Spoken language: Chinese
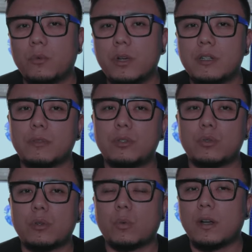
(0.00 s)
为什么就
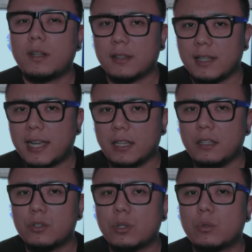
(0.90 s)
算我很累，
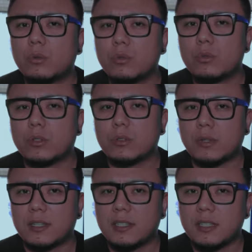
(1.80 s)
一周工作就
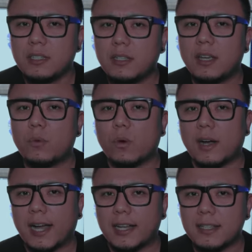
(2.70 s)
算七天，我
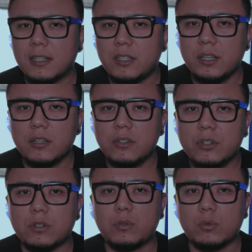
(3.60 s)
还在坚
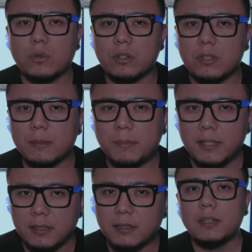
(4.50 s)
持做视
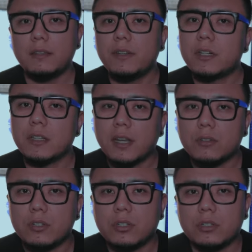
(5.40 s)
频？因为人
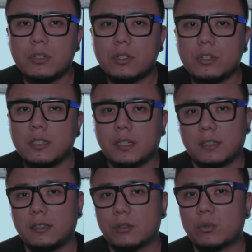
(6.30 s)
要持之以
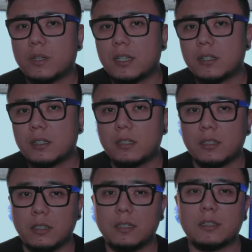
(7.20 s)
恒的做一件事
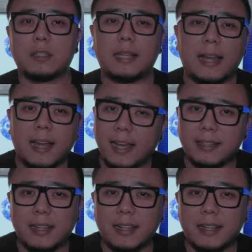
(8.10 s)
情，真的是太